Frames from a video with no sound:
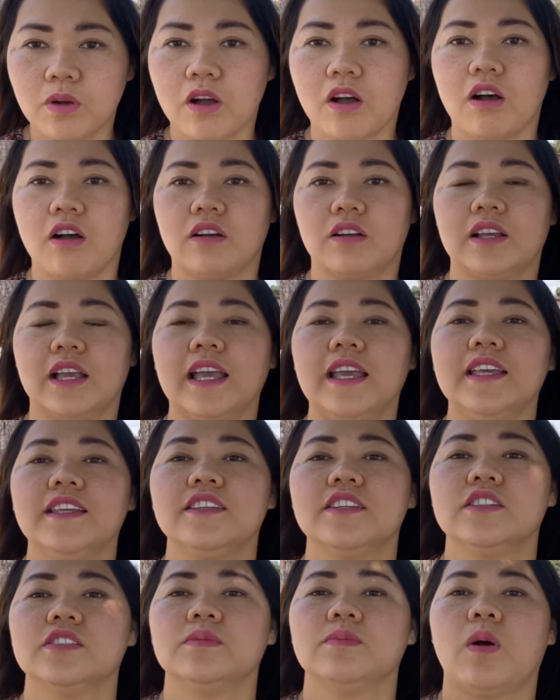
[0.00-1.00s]
Còn cái
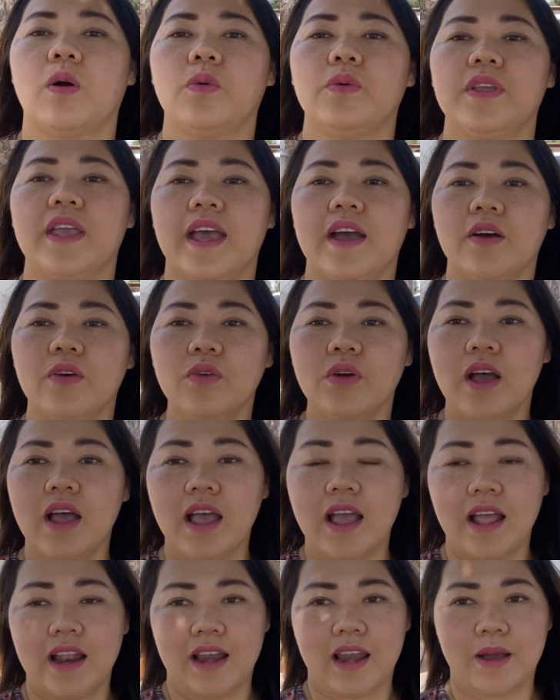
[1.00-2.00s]
trường mẫu giáo
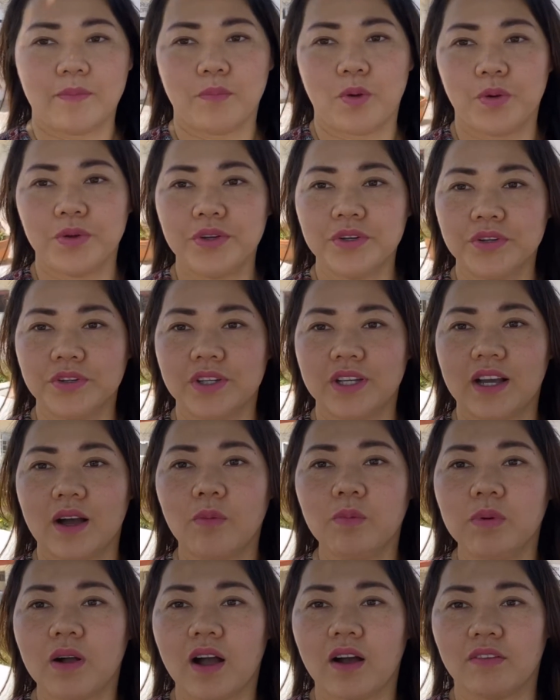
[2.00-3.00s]
là mọi người
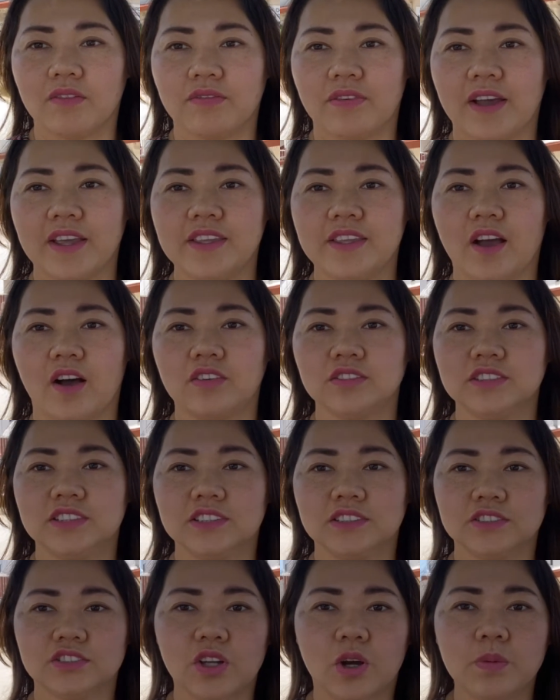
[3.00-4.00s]
không cần phải chọn
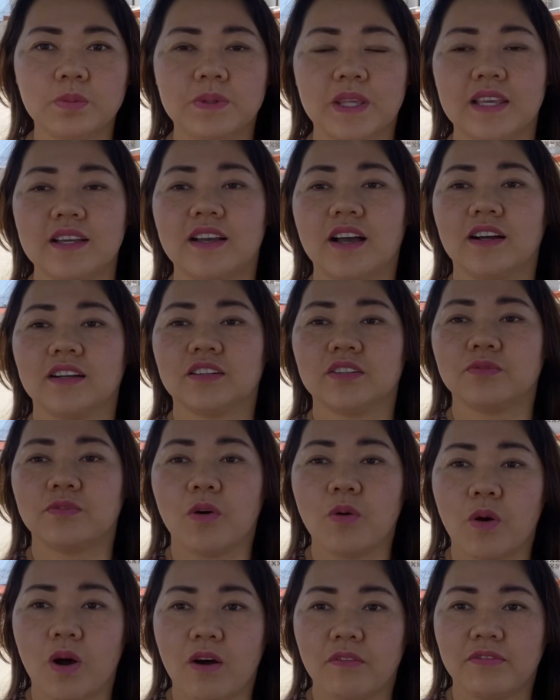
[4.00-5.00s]
trường tốt, chỉ cần
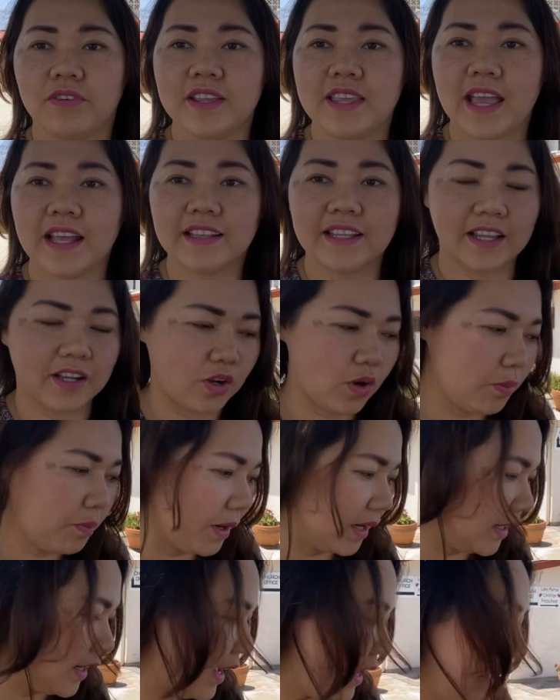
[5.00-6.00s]
phù hợp với giá tiền của
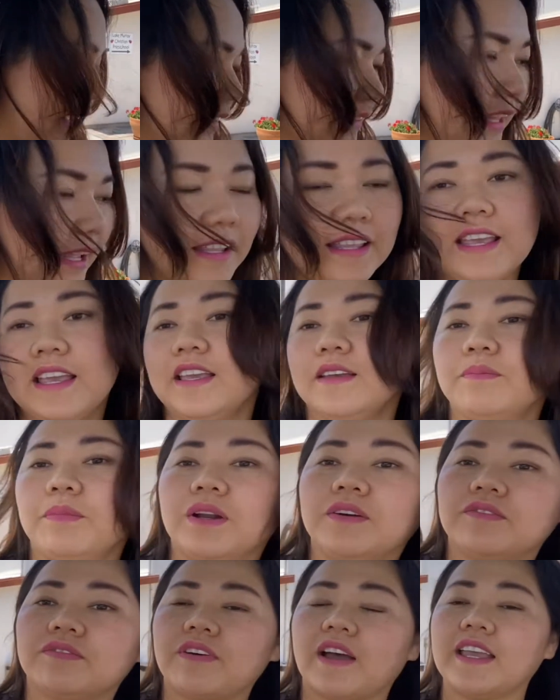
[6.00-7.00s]
mình. Tại vì
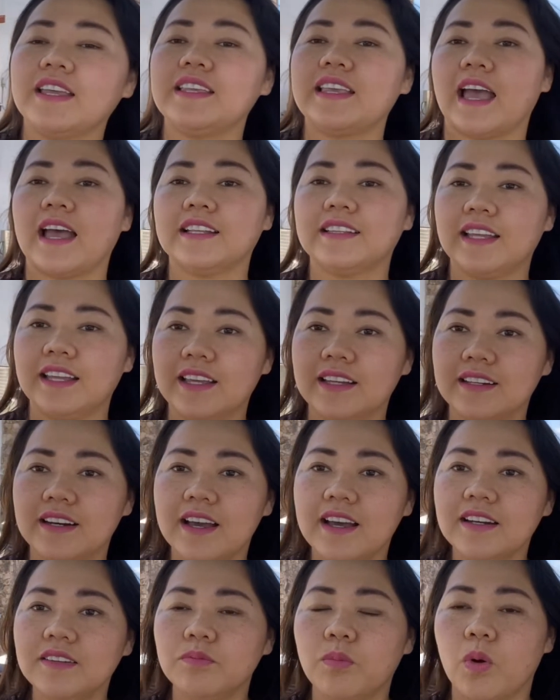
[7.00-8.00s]
mình phải trả tiền
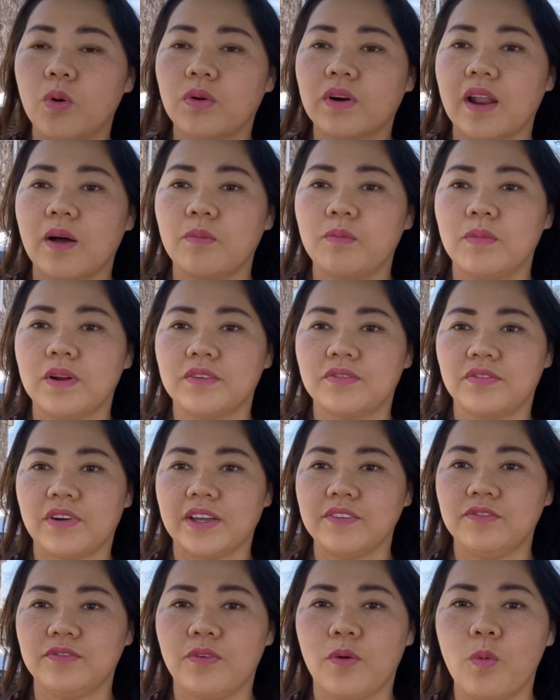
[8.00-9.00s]
nên buộc lòng mình
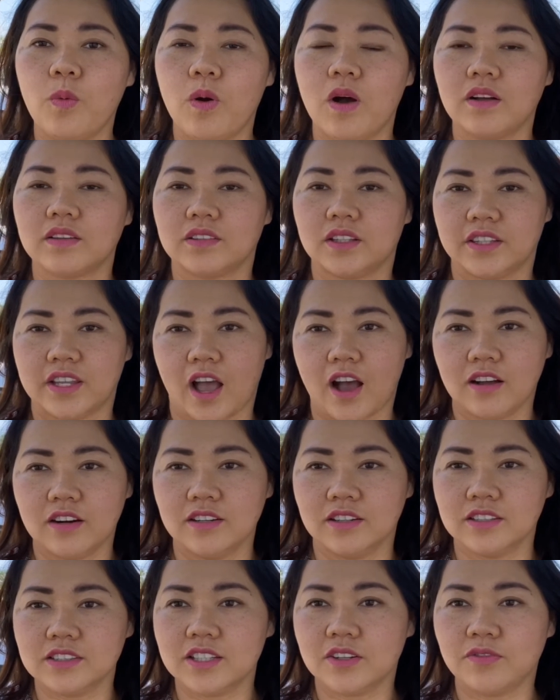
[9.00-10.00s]
phải chọn
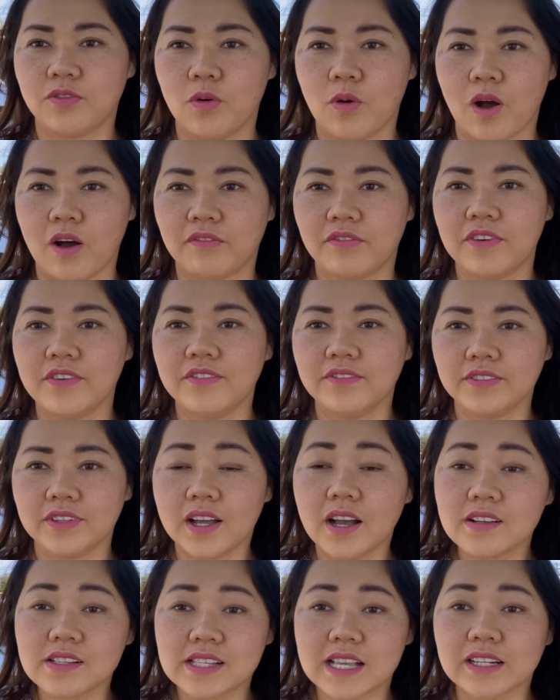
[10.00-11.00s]
lựa cho phù hợp với
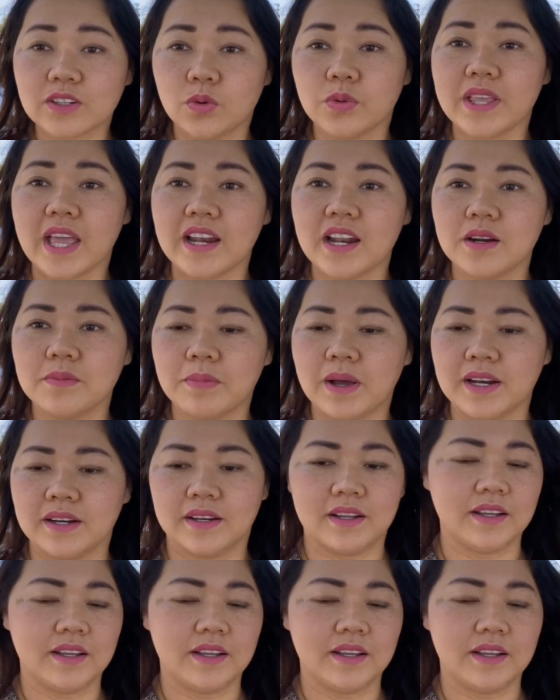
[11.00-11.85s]
ngân sách của gia đình mình.